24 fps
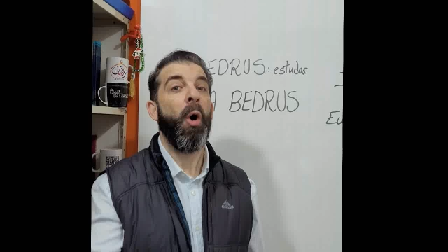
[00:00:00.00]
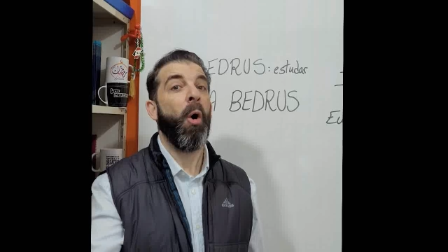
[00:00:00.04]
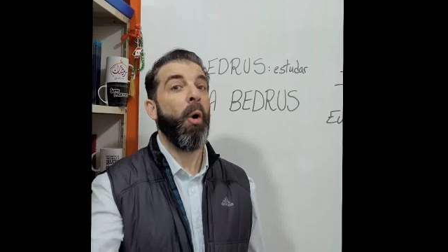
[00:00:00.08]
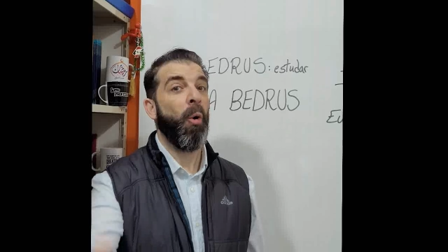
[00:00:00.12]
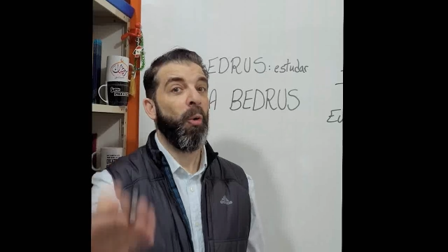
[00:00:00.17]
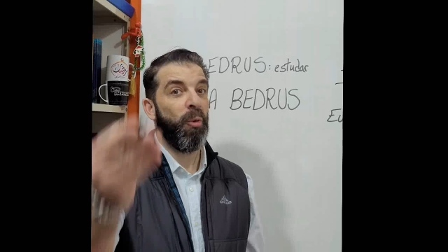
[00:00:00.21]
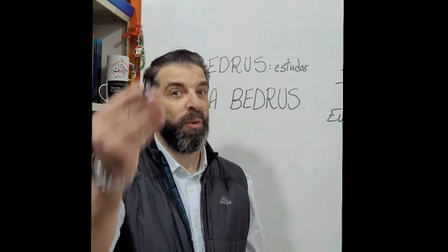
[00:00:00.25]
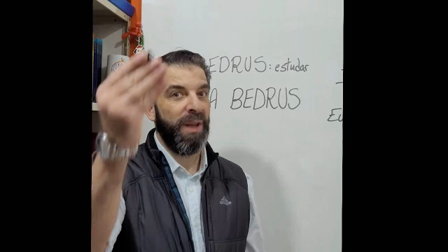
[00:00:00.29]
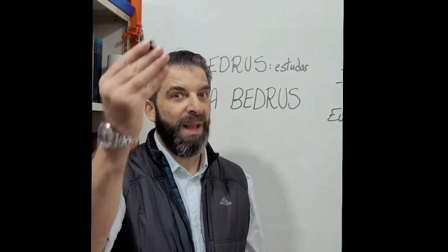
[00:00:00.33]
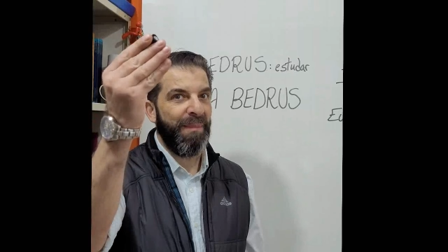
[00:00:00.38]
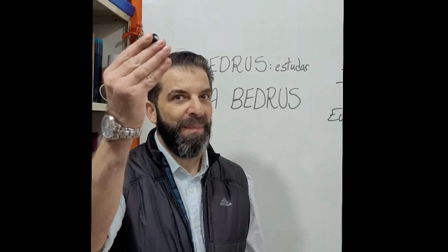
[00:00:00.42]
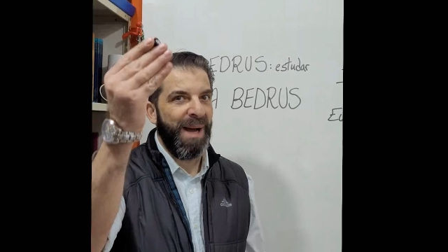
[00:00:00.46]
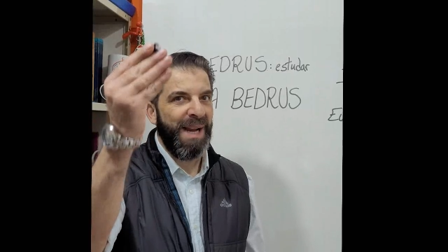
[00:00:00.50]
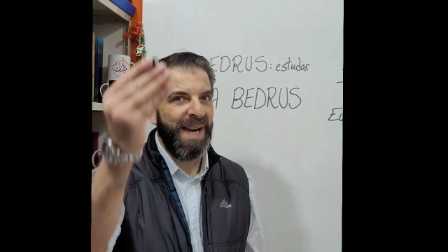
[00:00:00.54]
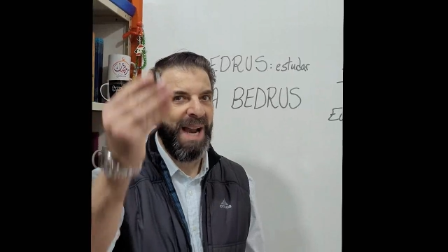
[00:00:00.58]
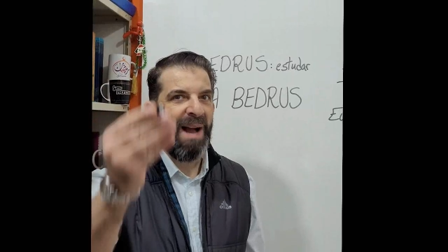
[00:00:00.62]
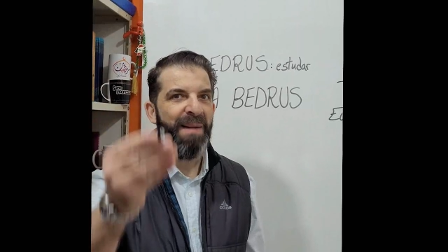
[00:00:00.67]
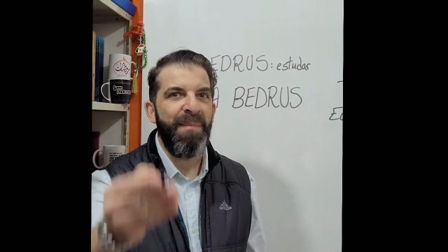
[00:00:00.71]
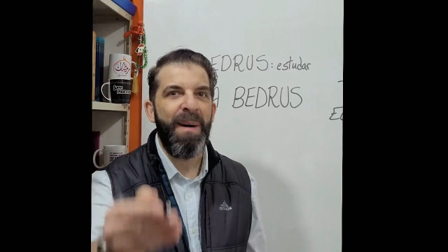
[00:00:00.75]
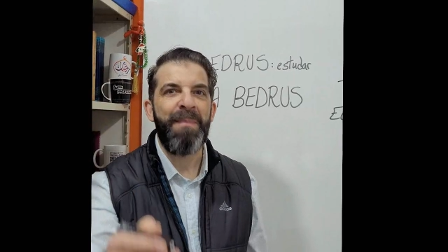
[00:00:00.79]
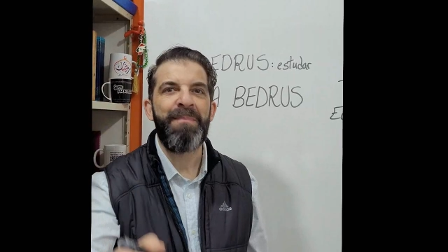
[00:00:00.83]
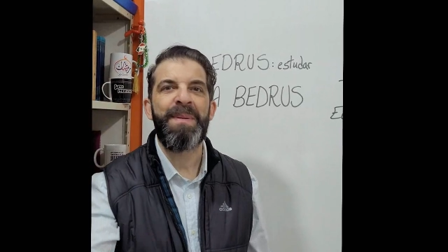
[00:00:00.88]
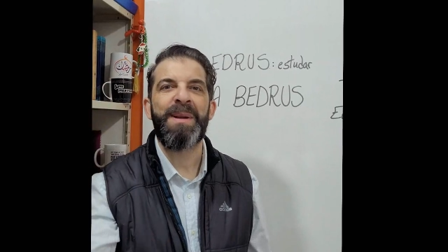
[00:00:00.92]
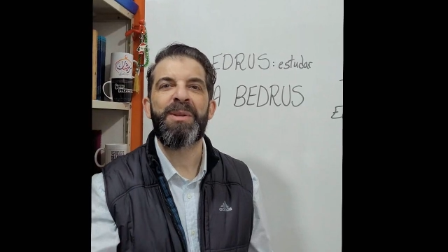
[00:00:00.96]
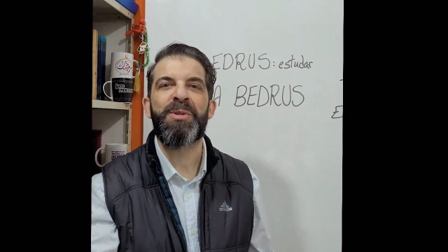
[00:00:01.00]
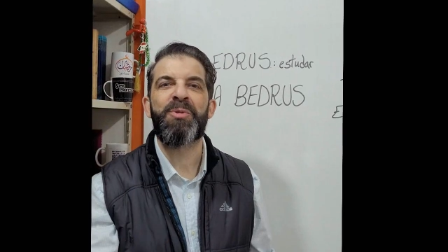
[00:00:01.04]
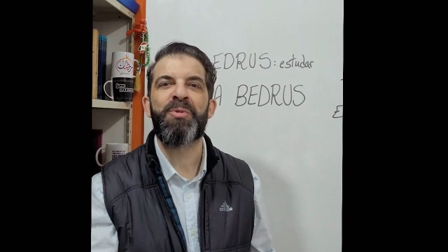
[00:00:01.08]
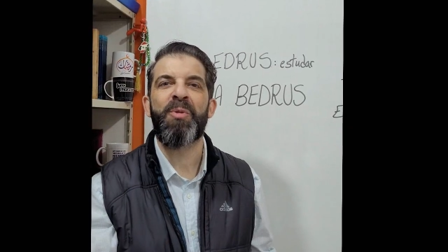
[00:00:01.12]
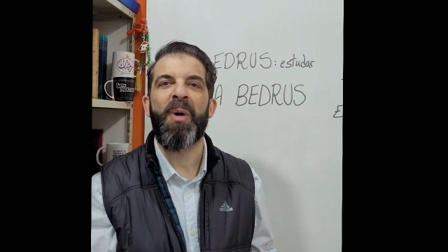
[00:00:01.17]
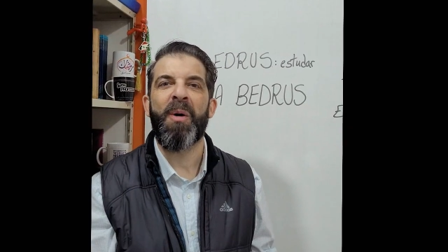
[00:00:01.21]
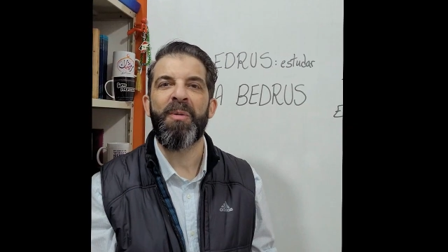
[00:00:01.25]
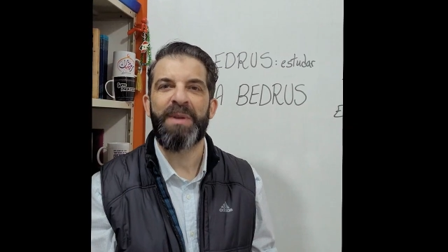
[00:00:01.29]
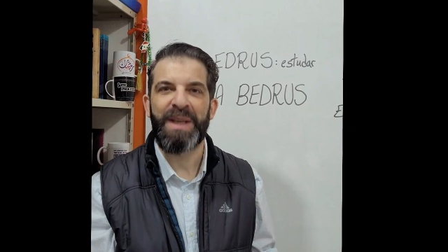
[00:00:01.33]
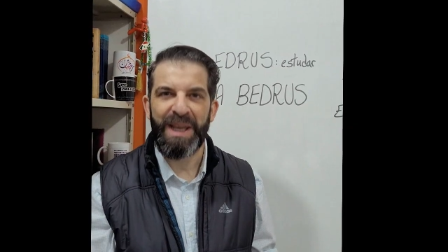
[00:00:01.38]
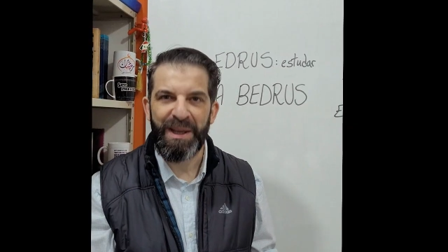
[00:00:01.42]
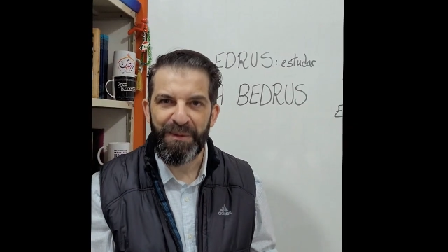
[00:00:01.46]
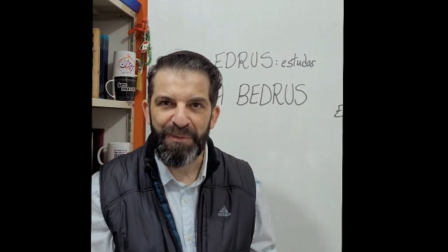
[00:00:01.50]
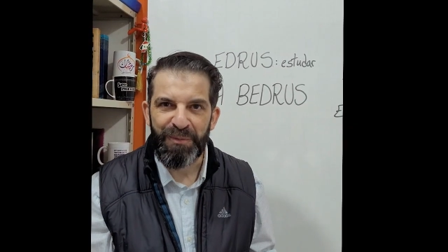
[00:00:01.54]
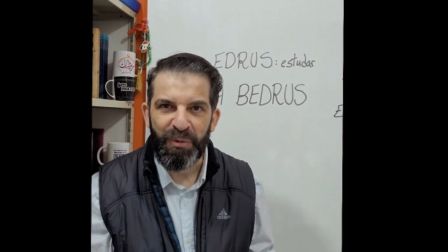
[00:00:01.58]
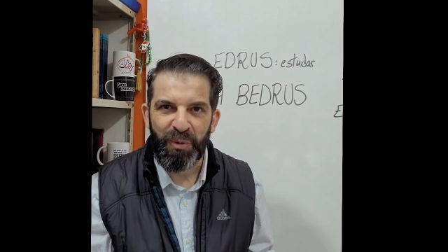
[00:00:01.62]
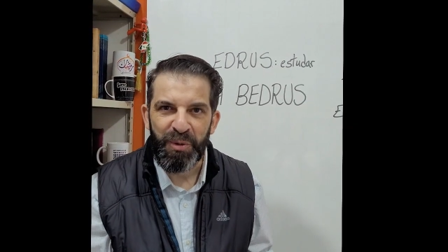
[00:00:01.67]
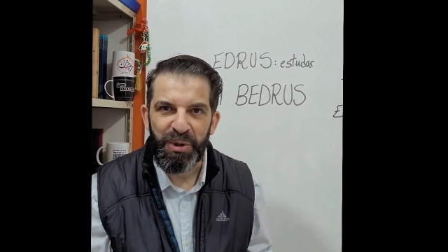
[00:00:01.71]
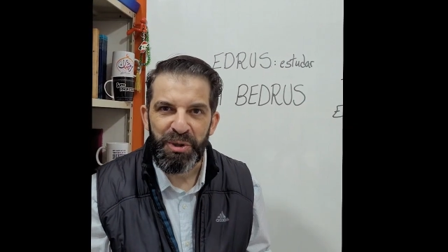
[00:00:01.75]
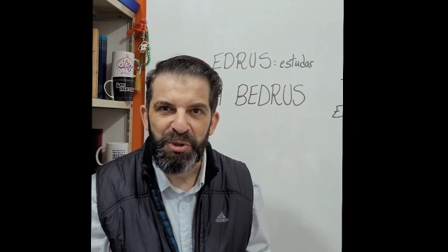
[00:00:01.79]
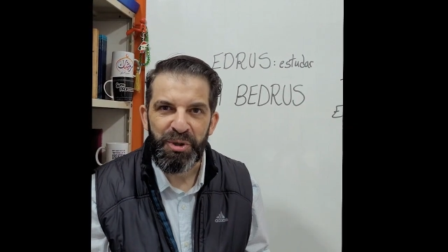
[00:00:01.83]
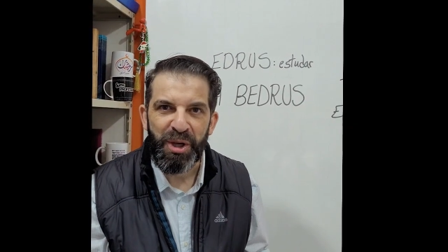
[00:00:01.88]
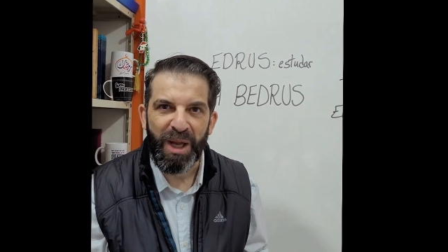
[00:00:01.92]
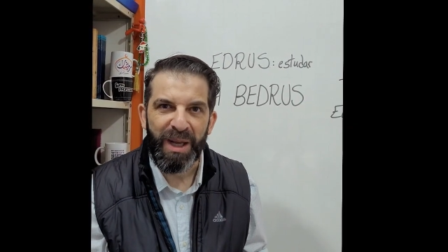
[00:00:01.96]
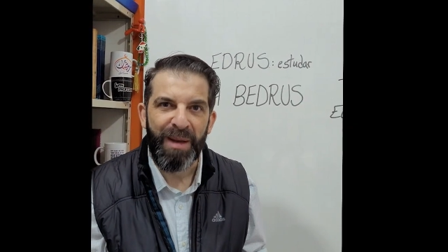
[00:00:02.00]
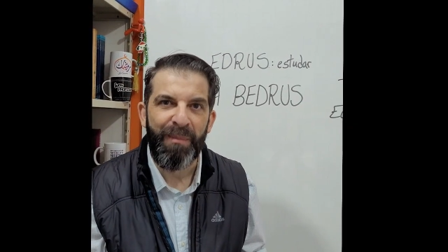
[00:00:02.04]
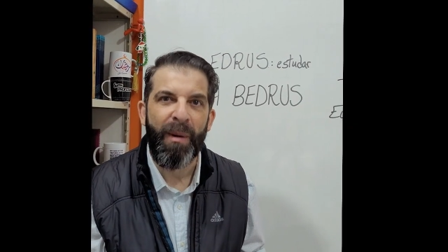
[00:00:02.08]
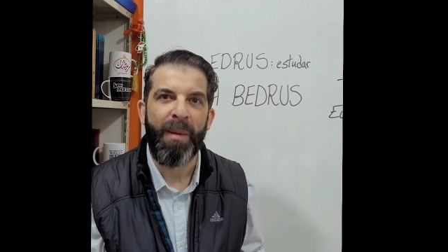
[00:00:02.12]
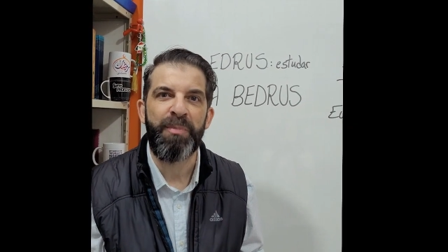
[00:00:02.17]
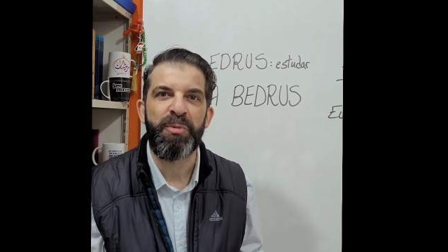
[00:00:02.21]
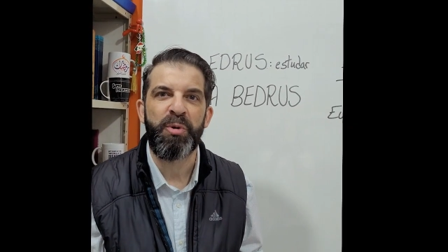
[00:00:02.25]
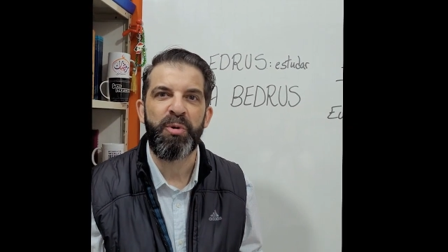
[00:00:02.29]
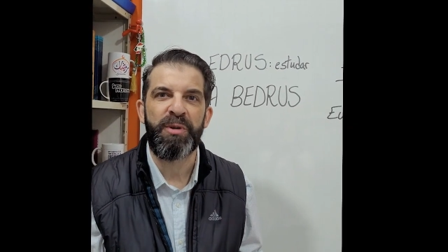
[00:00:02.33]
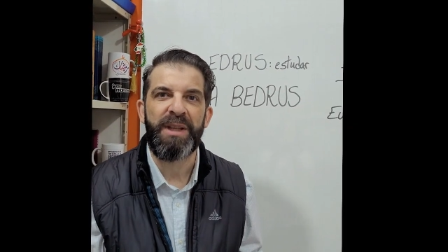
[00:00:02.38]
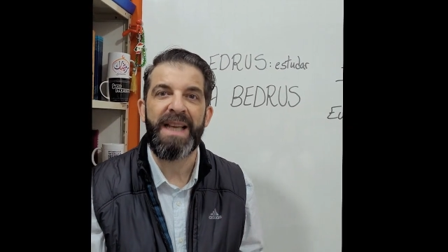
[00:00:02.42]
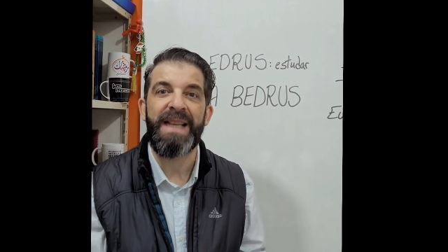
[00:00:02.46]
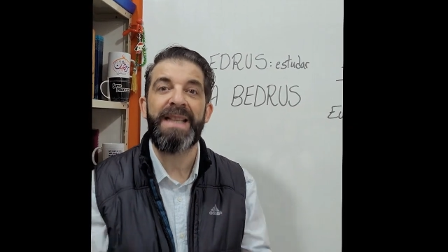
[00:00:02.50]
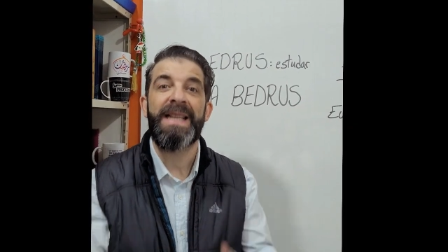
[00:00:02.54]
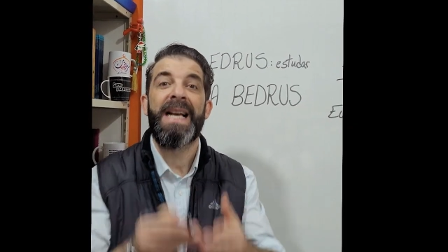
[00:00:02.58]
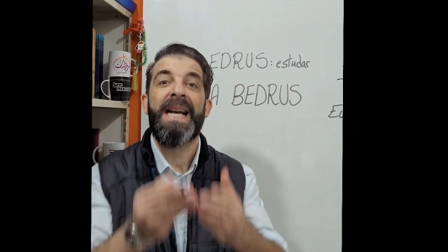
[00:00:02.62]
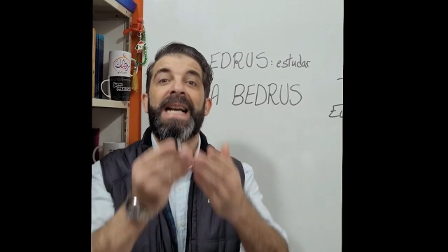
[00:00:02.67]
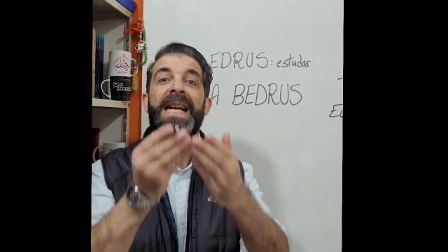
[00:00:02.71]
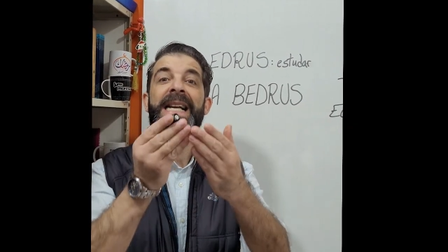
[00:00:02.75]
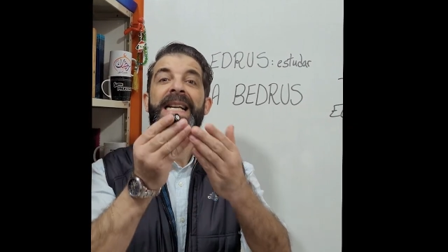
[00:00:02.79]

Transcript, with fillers: Olá, marhaba pessoal, que ficou Inshallah Mabsutim.